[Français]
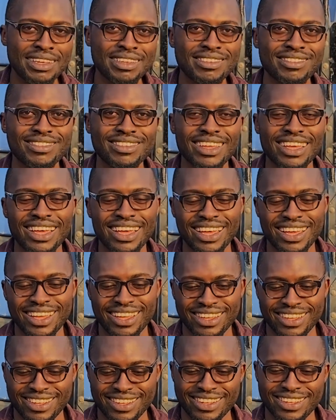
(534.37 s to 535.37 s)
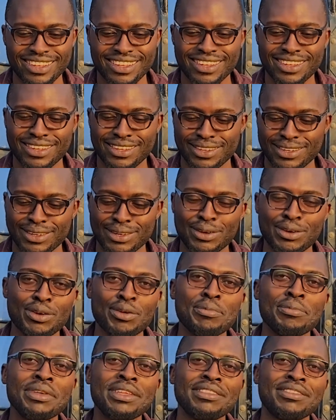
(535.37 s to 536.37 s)
c'est
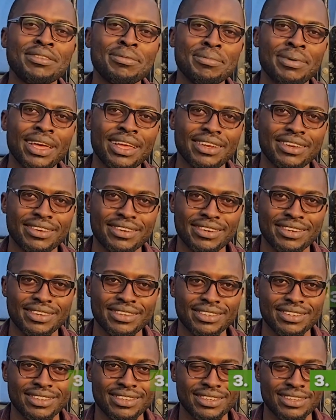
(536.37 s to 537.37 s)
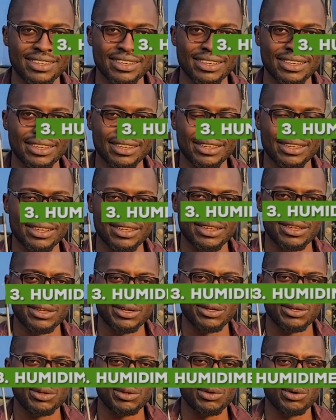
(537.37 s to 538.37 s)
l'humidimètre
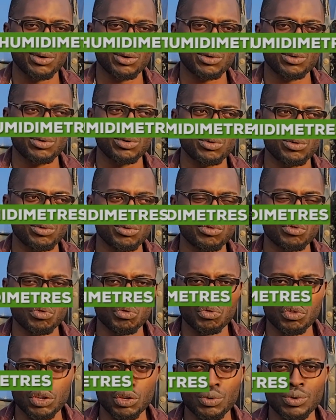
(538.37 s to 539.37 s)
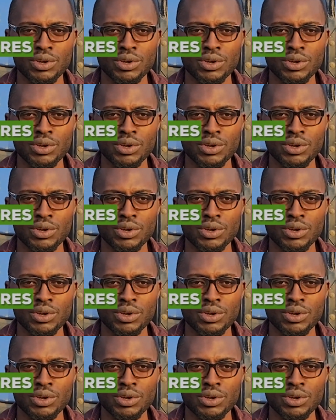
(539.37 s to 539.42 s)
Donc aujourd'hui, nous